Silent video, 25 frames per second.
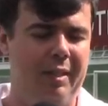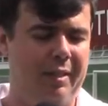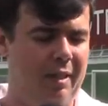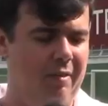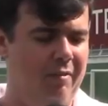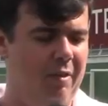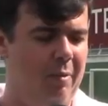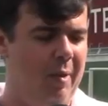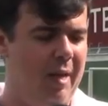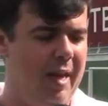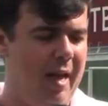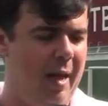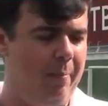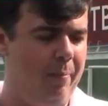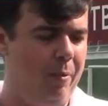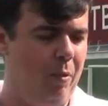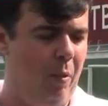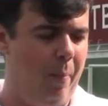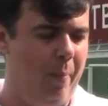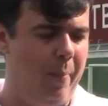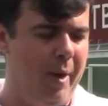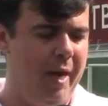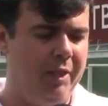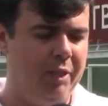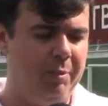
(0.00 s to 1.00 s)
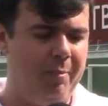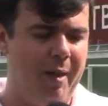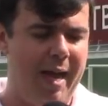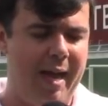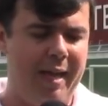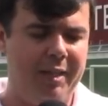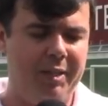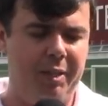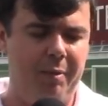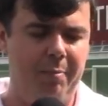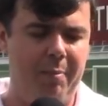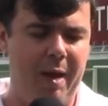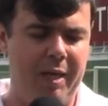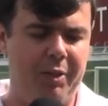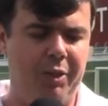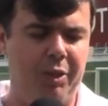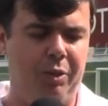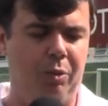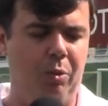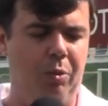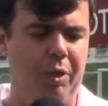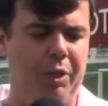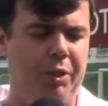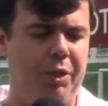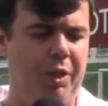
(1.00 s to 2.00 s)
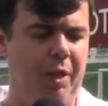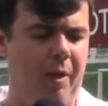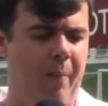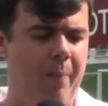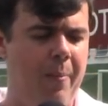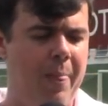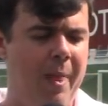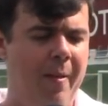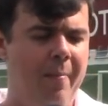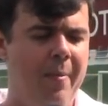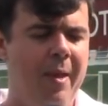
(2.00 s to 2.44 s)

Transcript: Então vamos lá para o Marte Bartitucci,